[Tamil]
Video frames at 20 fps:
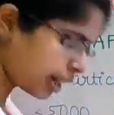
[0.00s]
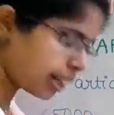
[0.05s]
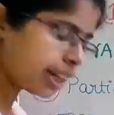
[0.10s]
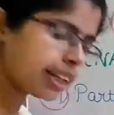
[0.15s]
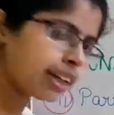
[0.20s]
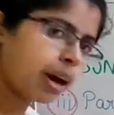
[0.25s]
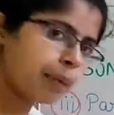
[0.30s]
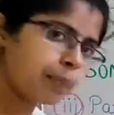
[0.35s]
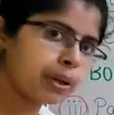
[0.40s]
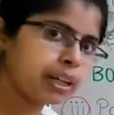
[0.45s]

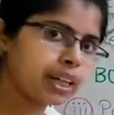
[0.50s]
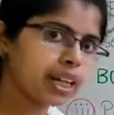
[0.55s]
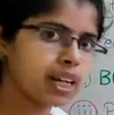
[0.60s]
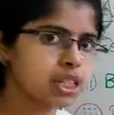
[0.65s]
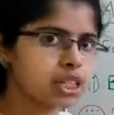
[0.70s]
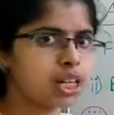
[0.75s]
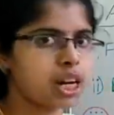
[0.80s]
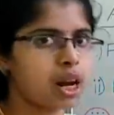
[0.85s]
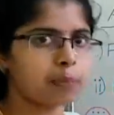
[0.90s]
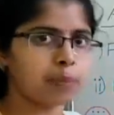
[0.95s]
ரெண்டு
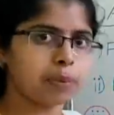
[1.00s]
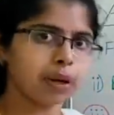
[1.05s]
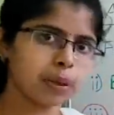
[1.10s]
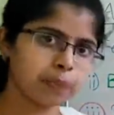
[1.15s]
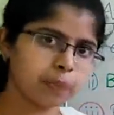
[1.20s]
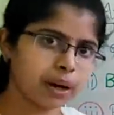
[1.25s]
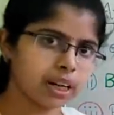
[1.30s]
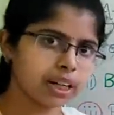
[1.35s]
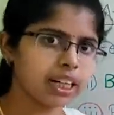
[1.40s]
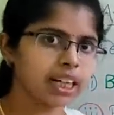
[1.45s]
அப்ளிகேஷன் அப்ளை
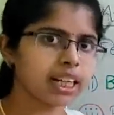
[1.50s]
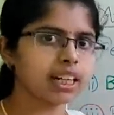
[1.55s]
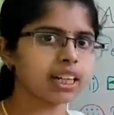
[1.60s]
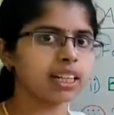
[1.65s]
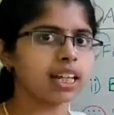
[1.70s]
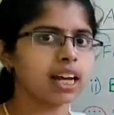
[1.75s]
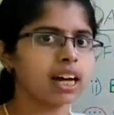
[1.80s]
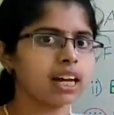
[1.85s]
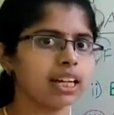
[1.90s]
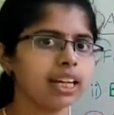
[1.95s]

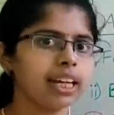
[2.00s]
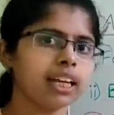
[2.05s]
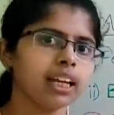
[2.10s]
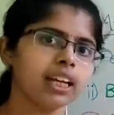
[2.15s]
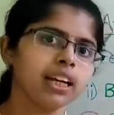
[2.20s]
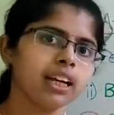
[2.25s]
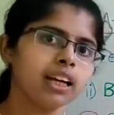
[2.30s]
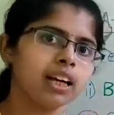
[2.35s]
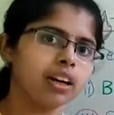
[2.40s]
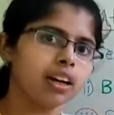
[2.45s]
பண்ணியிருந்தாலே
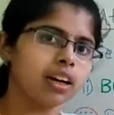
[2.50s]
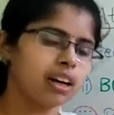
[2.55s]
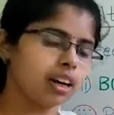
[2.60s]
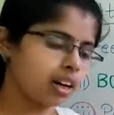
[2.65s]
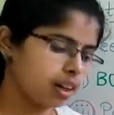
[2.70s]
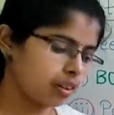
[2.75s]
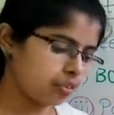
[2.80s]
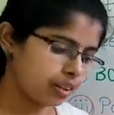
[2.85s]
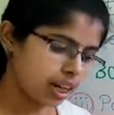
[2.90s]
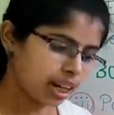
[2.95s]

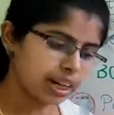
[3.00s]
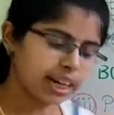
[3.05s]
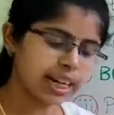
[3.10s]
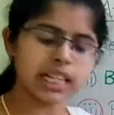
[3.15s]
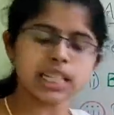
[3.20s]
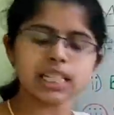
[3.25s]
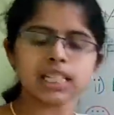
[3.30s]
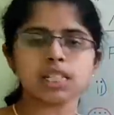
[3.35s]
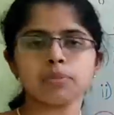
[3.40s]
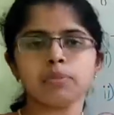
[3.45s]
வி ஆர்
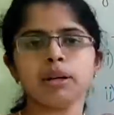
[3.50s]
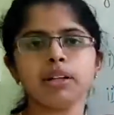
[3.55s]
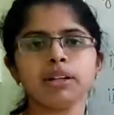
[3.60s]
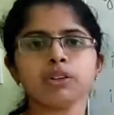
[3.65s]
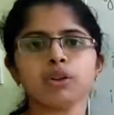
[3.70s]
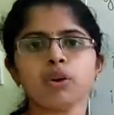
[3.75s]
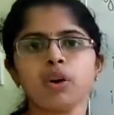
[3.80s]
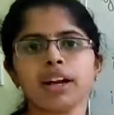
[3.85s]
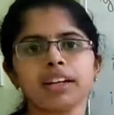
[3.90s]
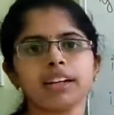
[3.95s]
எலிஜிபிள்
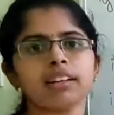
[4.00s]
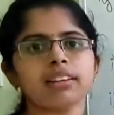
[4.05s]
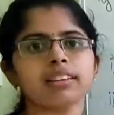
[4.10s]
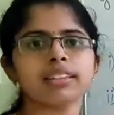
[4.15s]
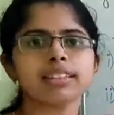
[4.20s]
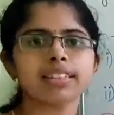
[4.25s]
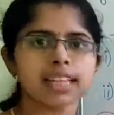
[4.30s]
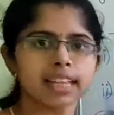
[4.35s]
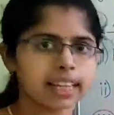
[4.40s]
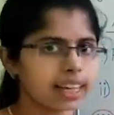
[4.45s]
டு
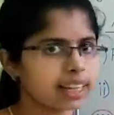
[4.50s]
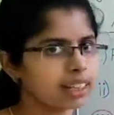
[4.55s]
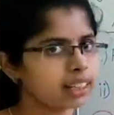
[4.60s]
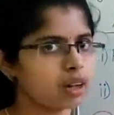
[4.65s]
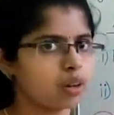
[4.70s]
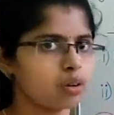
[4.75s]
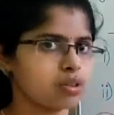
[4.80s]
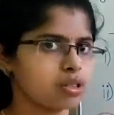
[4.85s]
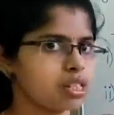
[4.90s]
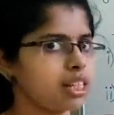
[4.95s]
அட்டன் த
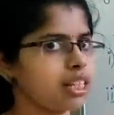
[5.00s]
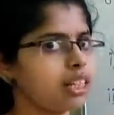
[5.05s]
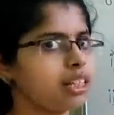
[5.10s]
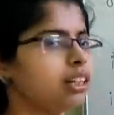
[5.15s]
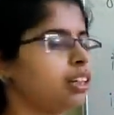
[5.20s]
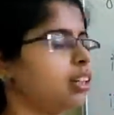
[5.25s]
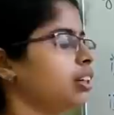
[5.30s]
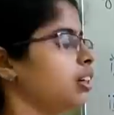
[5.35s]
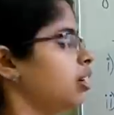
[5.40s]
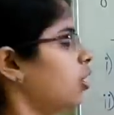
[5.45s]
செகண்ட்
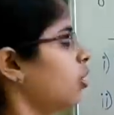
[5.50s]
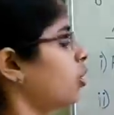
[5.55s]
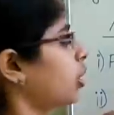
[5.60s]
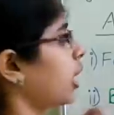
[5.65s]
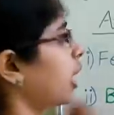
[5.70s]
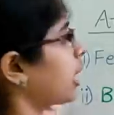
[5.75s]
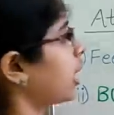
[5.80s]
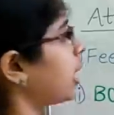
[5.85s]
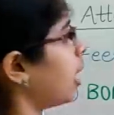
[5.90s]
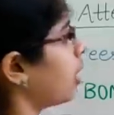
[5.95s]
கவுன்சிலிங்
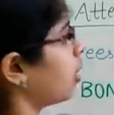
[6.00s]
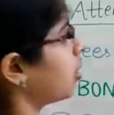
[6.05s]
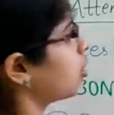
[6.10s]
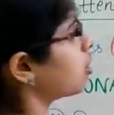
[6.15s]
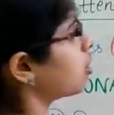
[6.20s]
ஓகேங்களா